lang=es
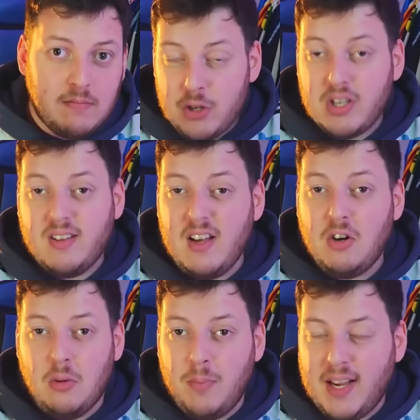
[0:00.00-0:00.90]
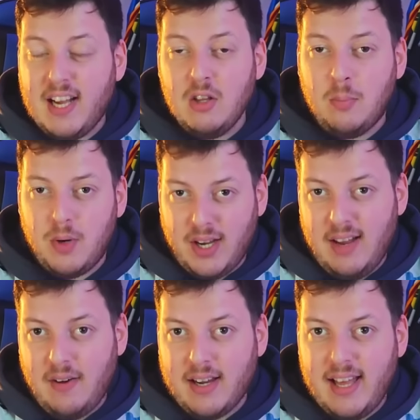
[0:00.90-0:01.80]
Y nos estaban complicando
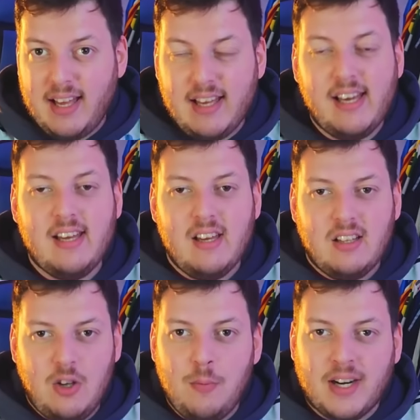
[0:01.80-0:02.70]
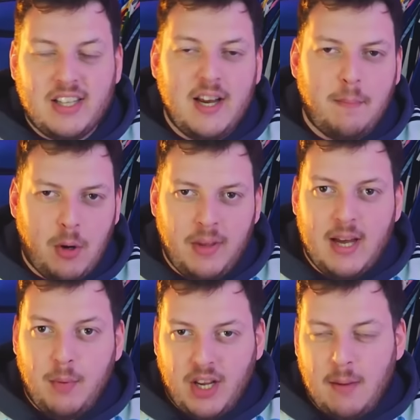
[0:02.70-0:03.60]
porque la verdad es que Diego Martínez
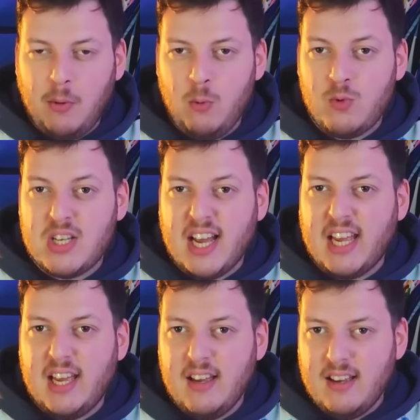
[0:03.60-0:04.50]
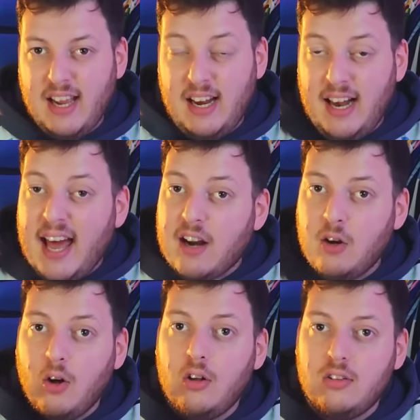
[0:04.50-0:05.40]
promedia, por ejemplo, un saque en
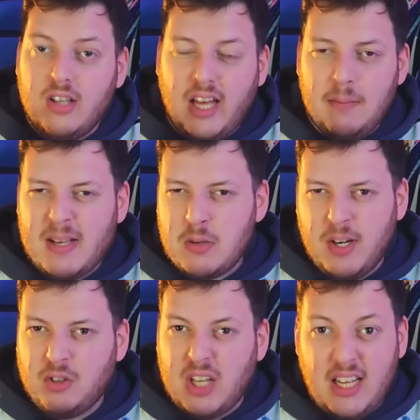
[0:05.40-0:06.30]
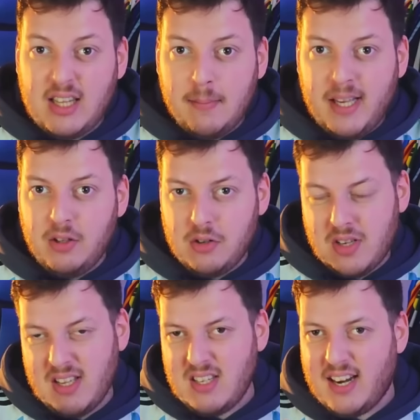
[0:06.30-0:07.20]
largo de más o menos 30
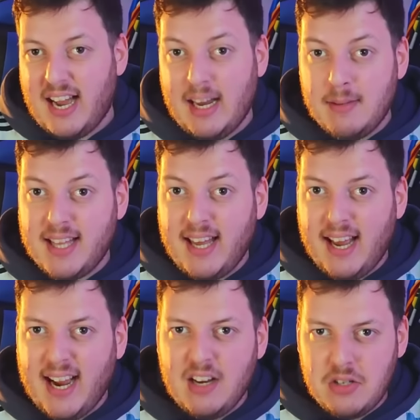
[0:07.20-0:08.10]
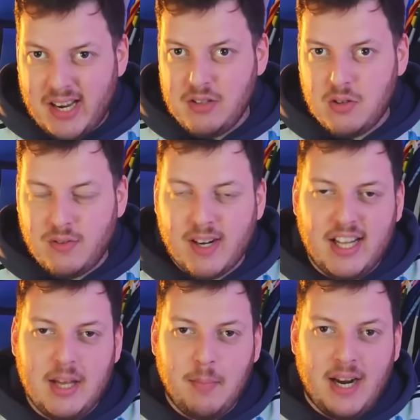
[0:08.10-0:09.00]
metros, es decir, a la mitad de la cancha, Enzo
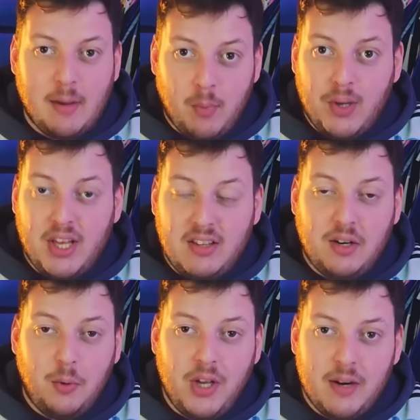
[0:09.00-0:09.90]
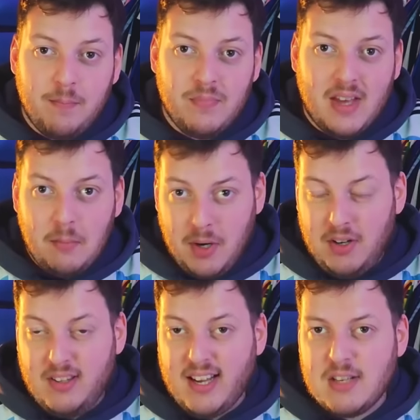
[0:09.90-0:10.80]
Fernández para que pueda distribuir pero
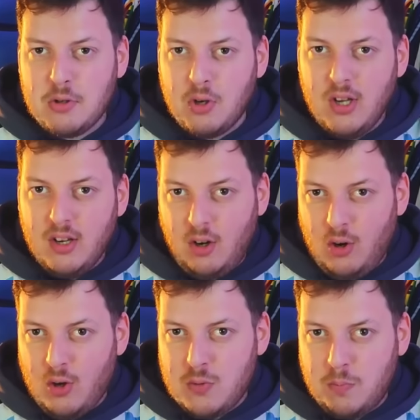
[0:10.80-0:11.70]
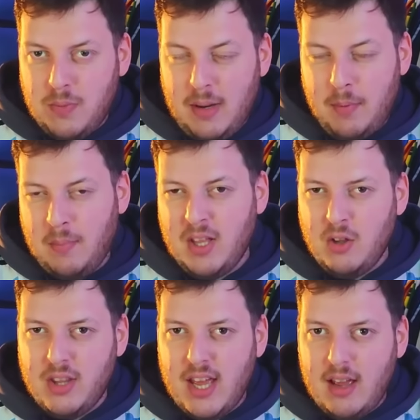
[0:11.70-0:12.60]
en este caso, los, el
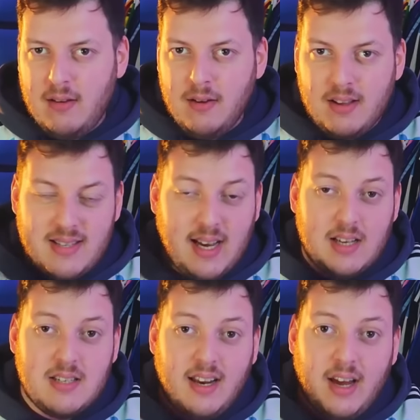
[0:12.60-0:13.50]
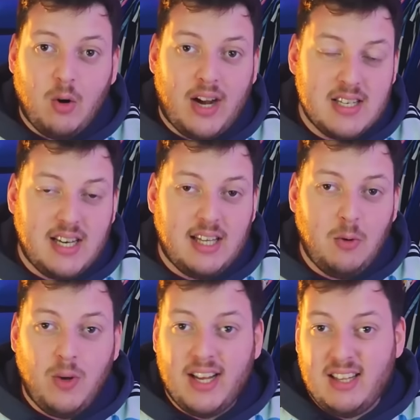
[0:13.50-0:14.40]
promedio de saques en largo que hacía
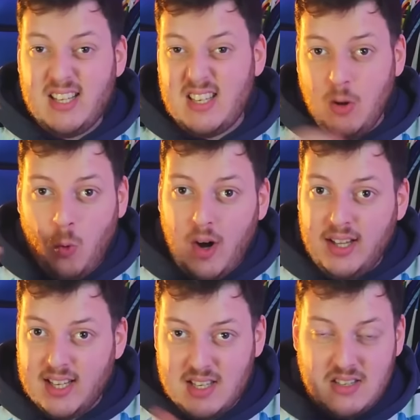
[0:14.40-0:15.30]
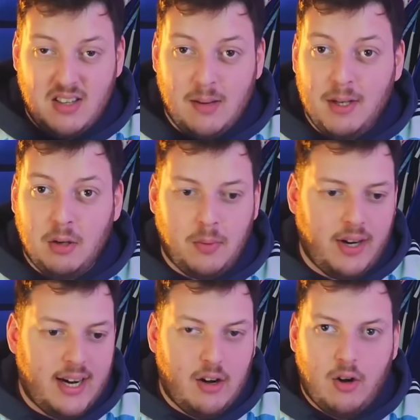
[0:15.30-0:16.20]
Dibu eran de 50 a 60 metros,
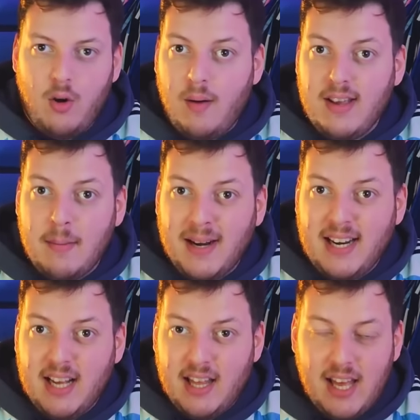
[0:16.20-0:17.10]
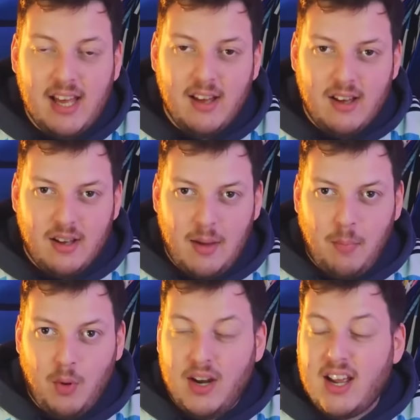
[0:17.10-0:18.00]
porque claro, no había manera de eh,
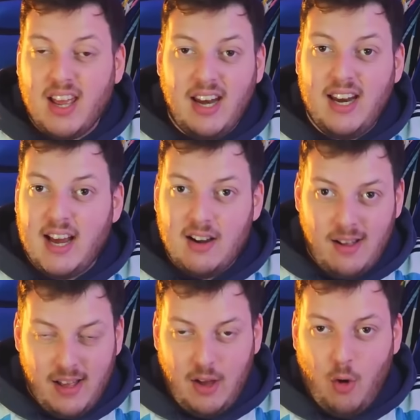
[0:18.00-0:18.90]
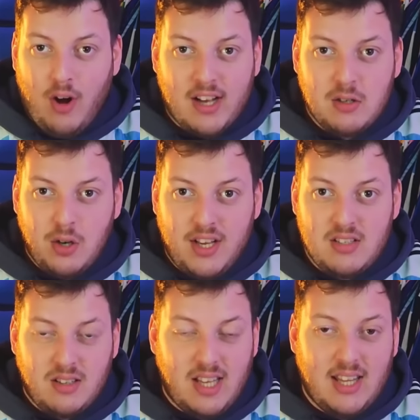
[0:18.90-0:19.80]
poder generar eh,
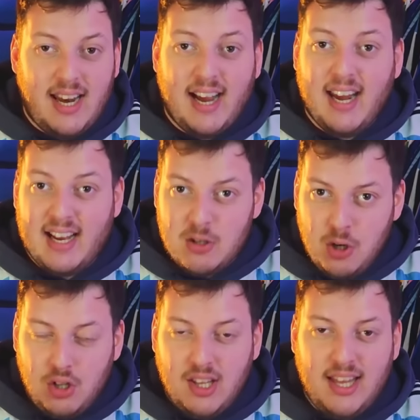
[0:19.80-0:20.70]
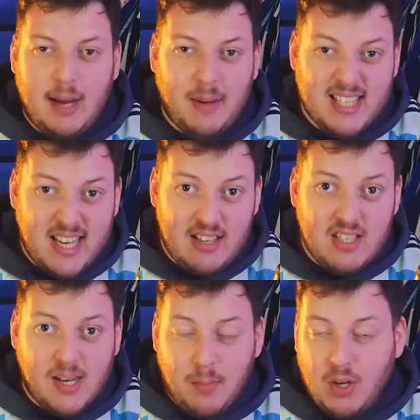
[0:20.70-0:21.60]
ocasiones desde la creación, desde la
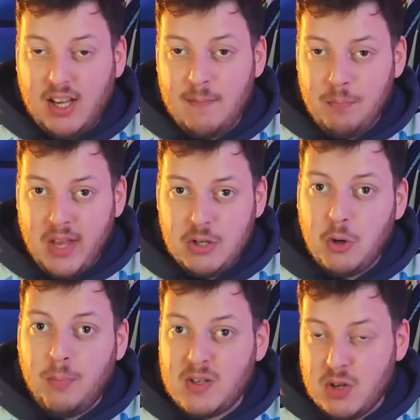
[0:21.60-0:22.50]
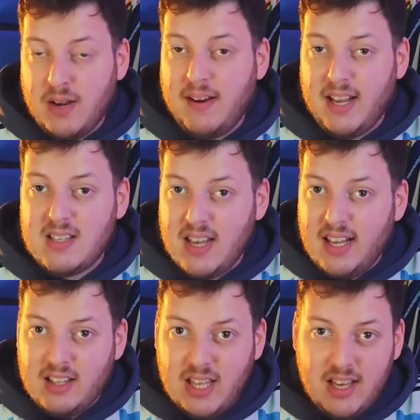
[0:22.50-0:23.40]
paciencia, porque ellos presionaban
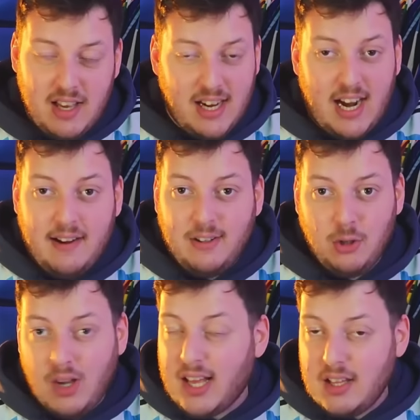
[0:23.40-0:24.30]
excelente, ganaban todas